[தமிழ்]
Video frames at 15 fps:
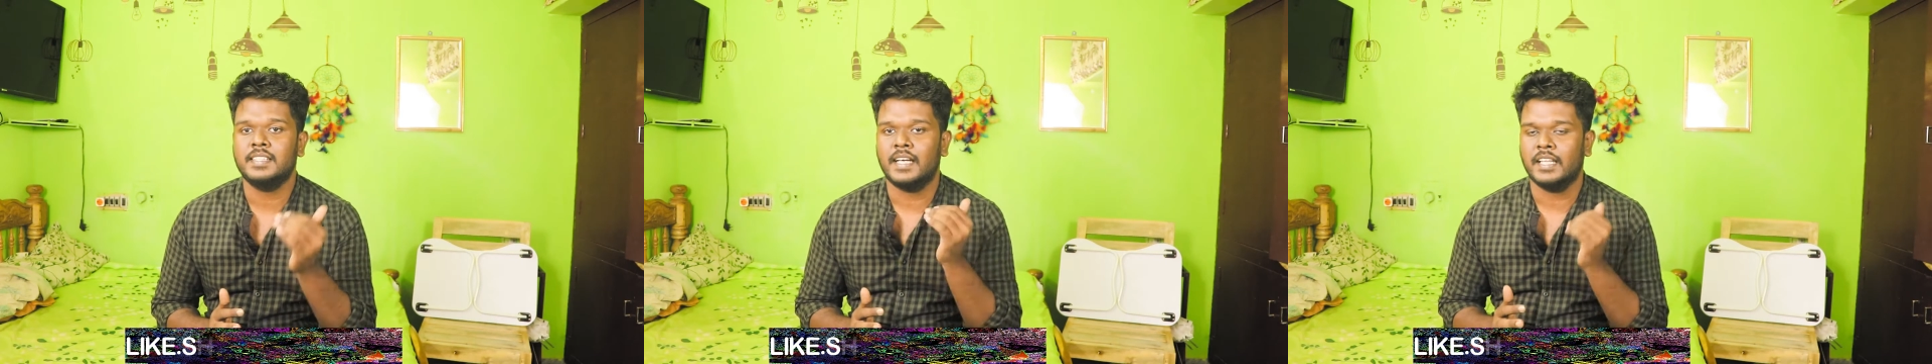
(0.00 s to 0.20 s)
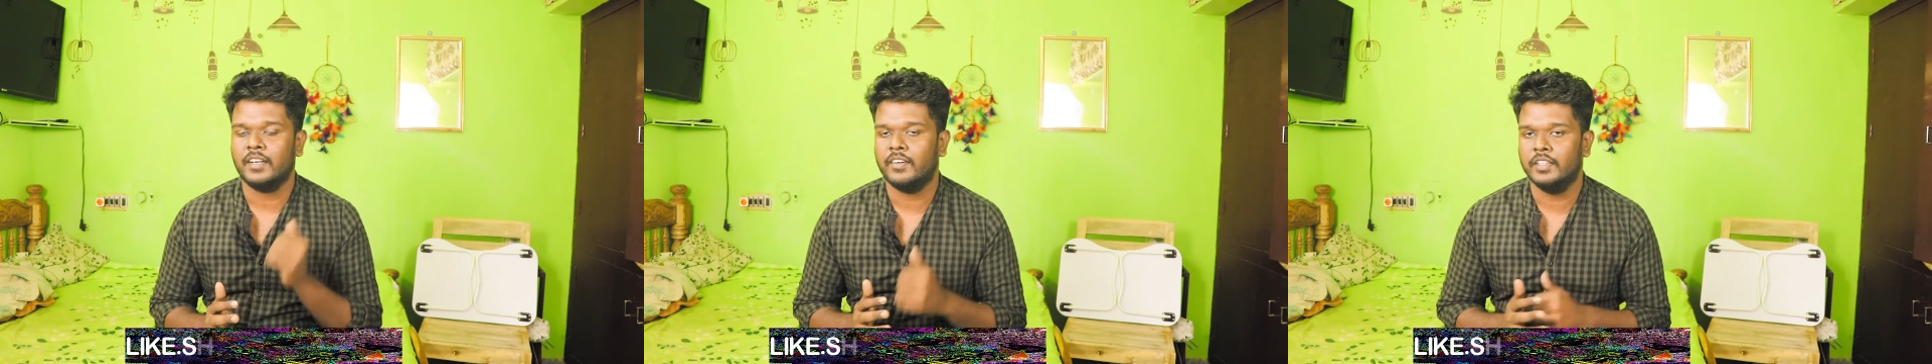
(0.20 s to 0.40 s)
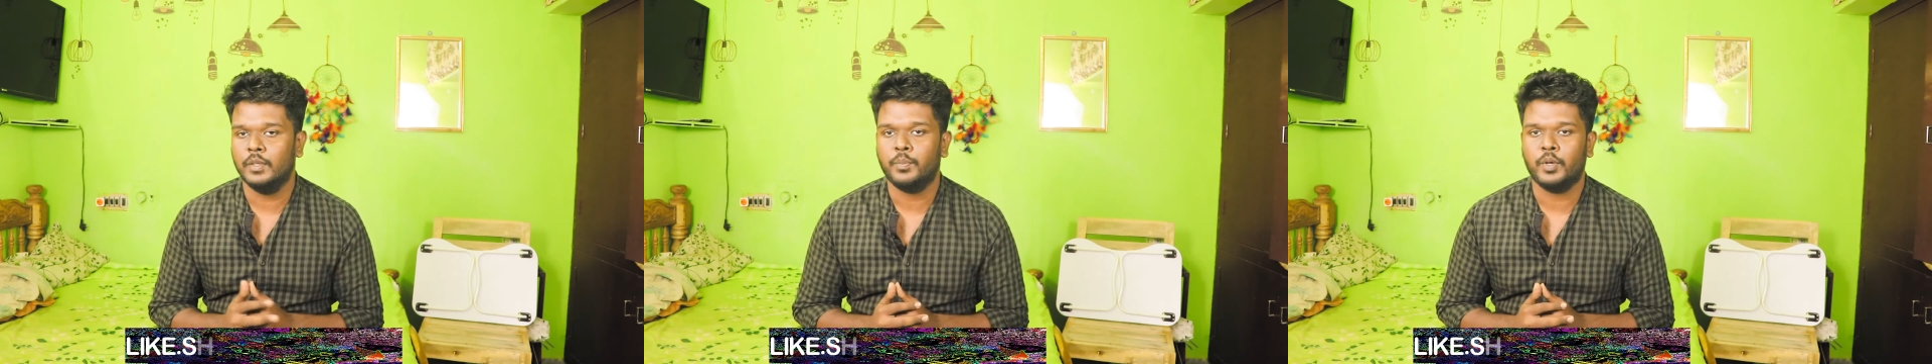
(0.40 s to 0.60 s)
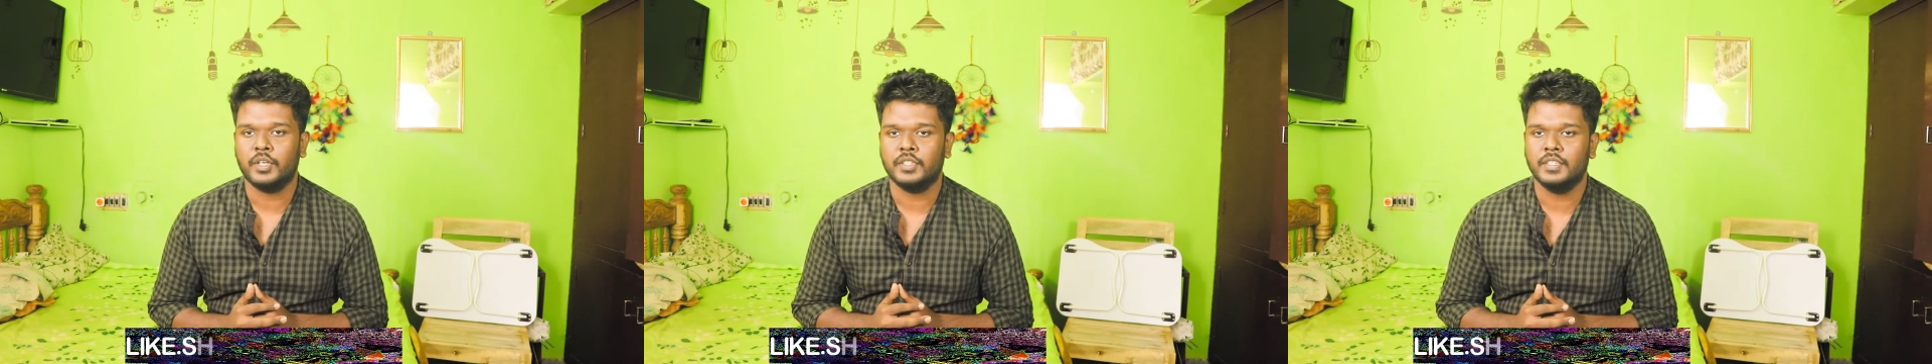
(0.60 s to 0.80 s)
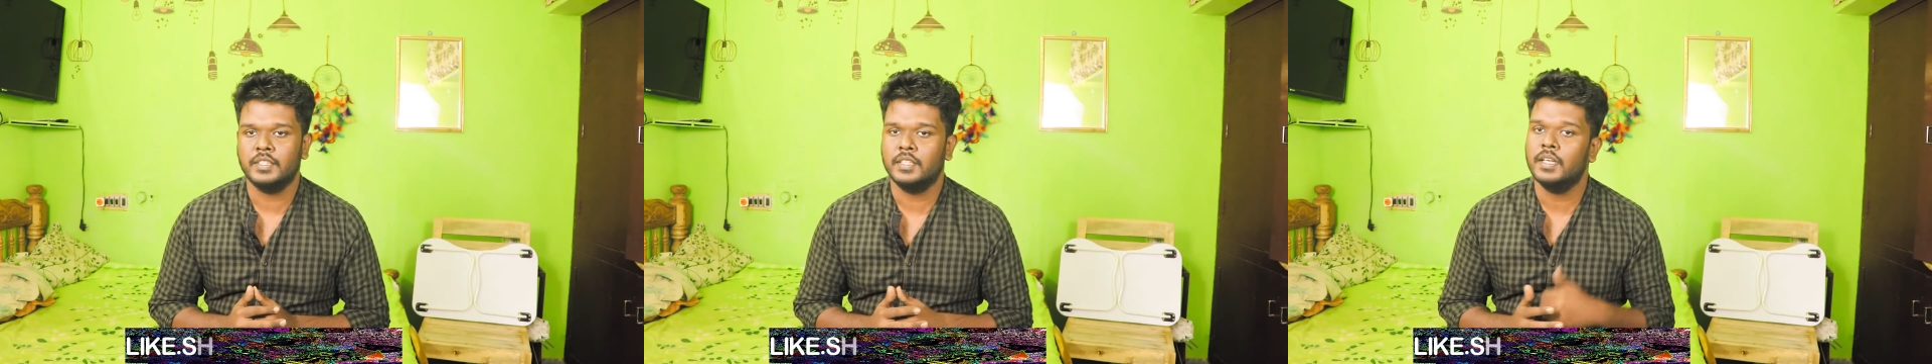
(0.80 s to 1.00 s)
ஜாதகம் வந்து
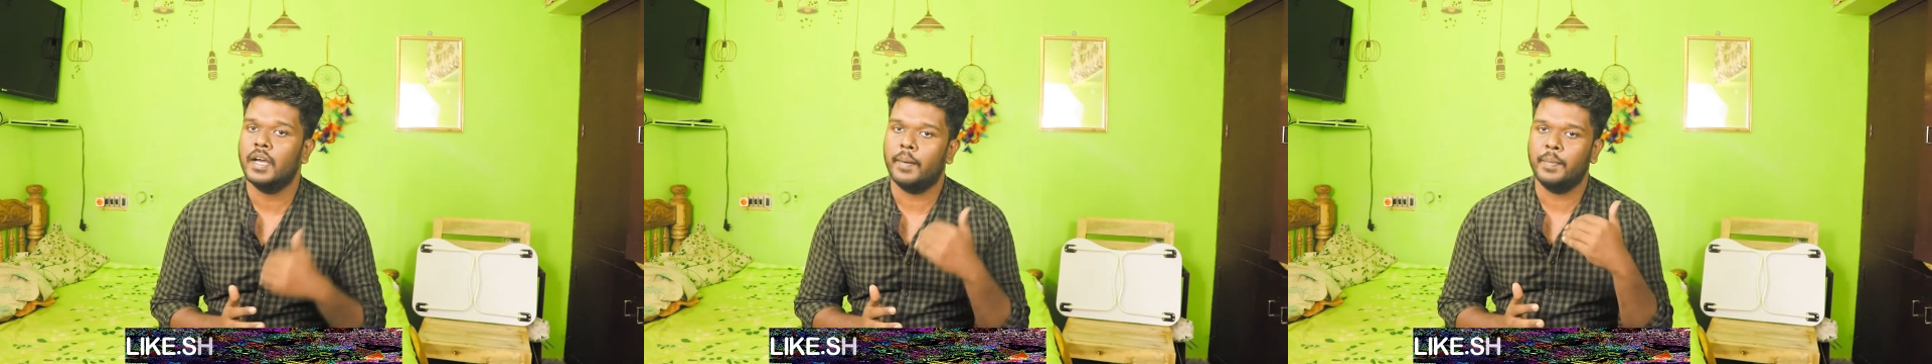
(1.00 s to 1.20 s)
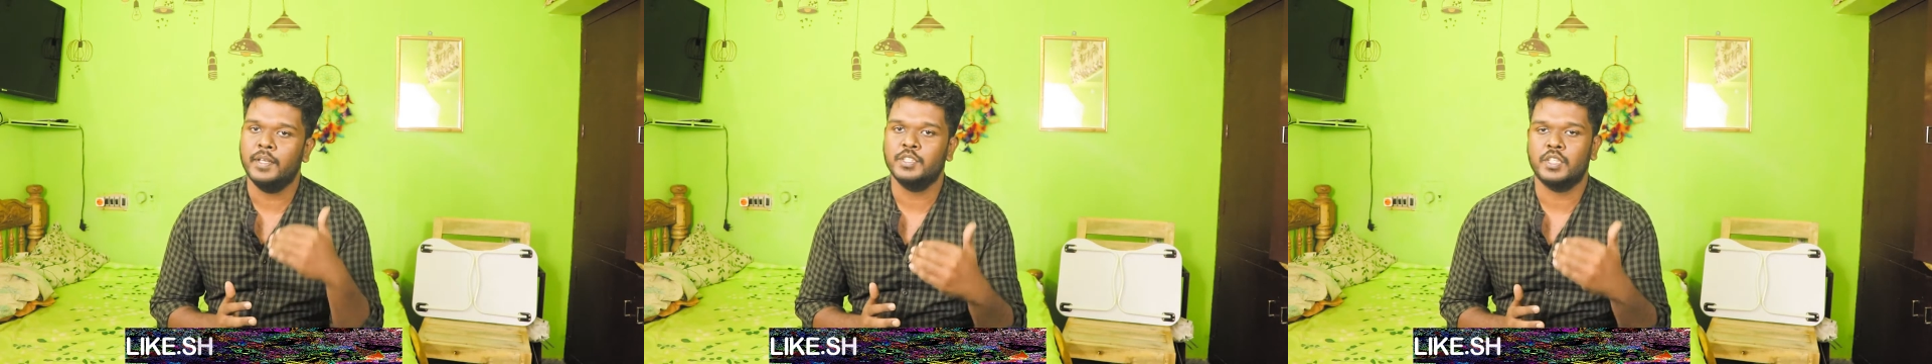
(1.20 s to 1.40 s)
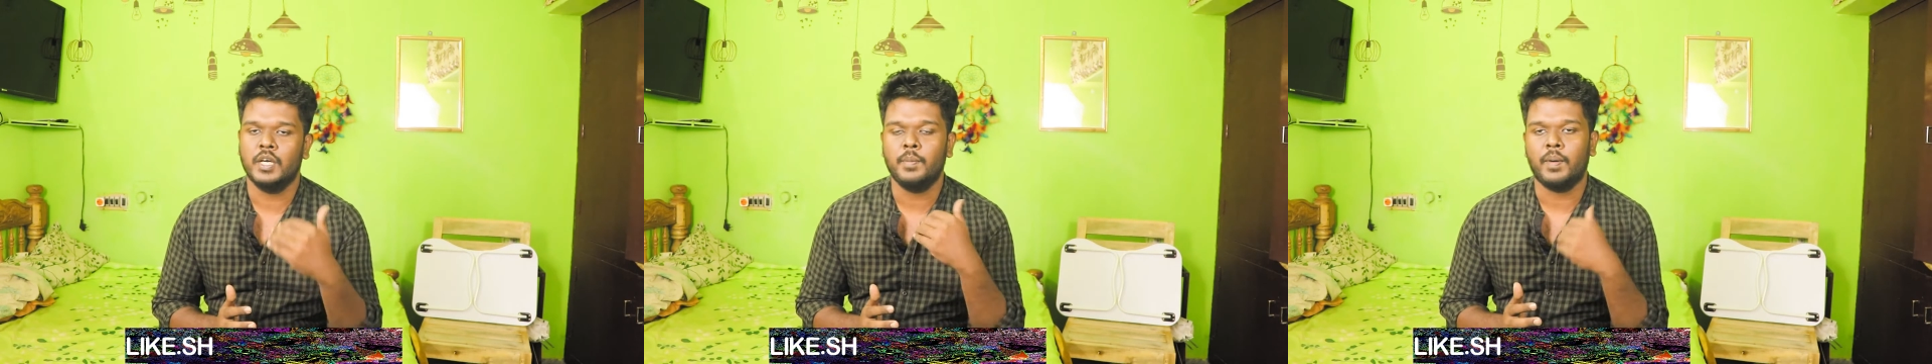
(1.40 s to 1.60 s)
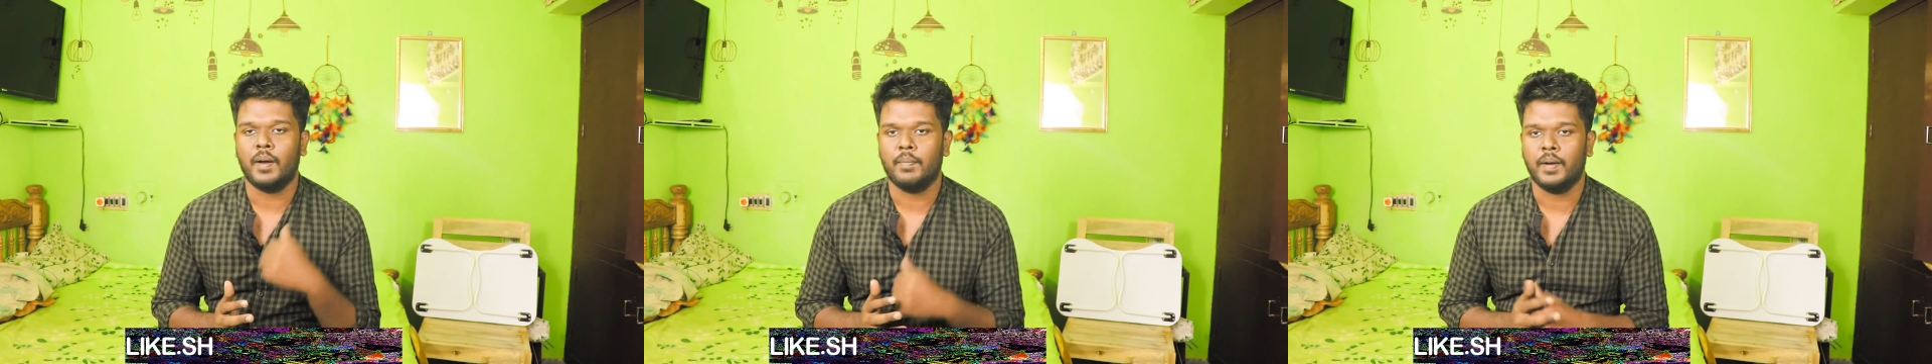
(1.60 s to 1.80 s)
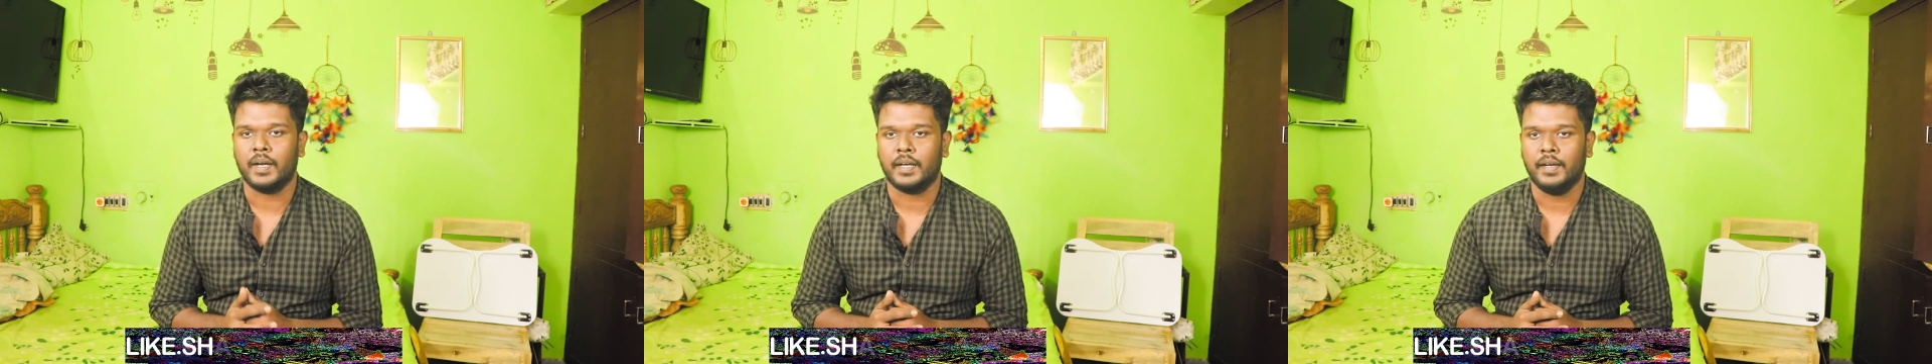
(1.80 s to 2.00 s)
பொருந்தது அப்படின்னு சொல்லி
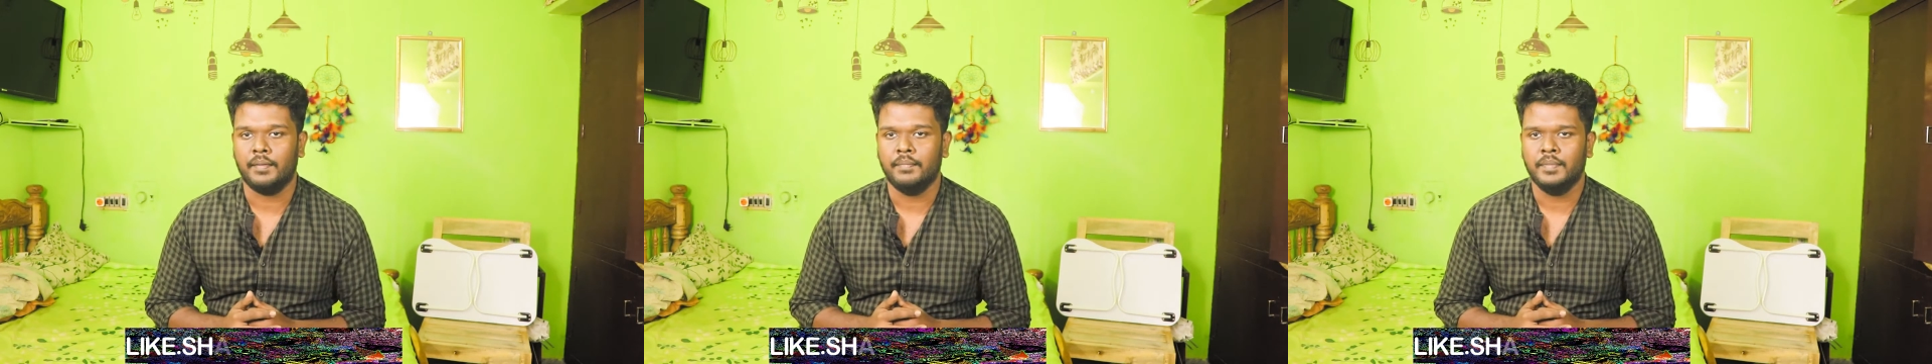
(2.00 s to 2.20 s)
பார்ப்பாங்க